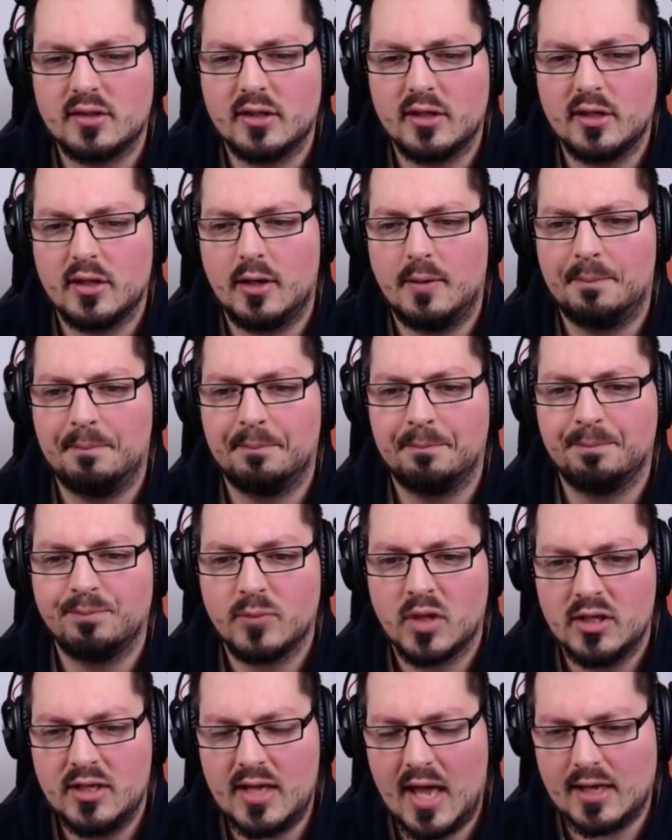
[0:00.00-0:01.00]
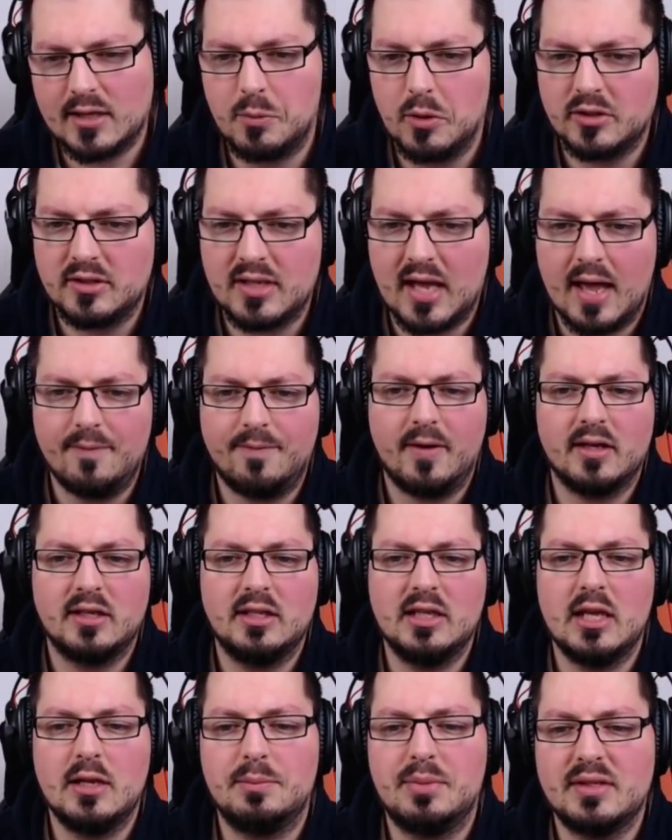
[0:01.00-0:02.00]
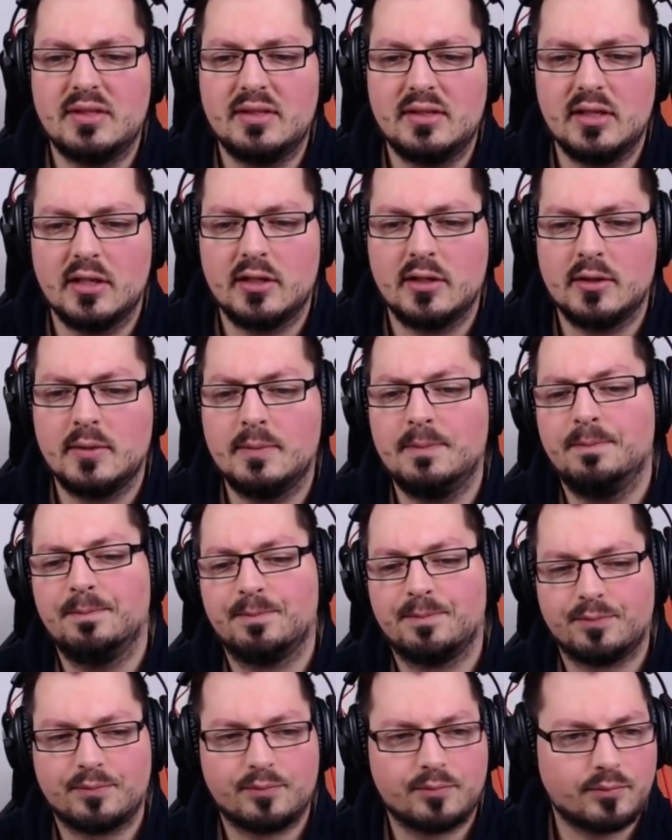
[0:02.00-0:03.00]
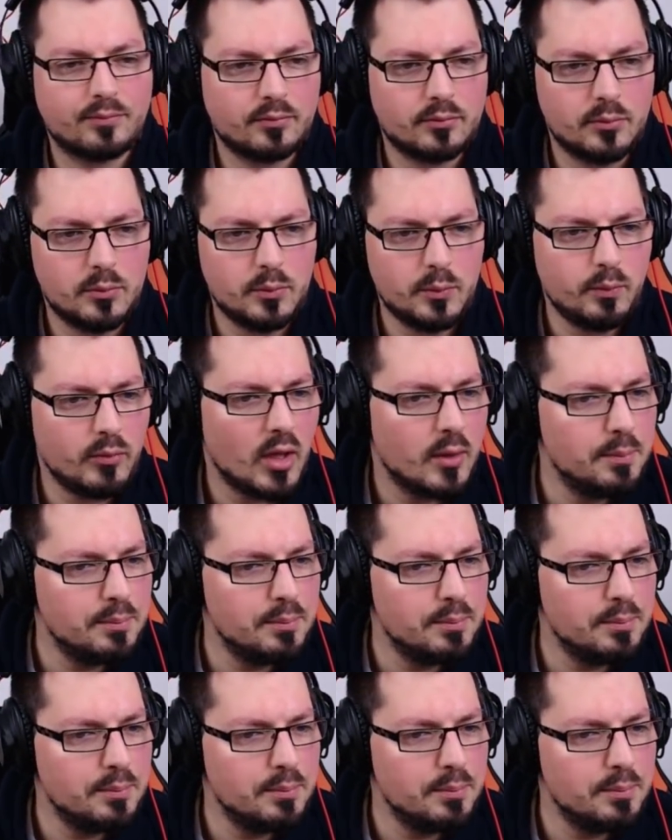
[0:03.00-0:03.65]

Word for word: ähm, ja, ich möchte einfach hier ein bisschen, ein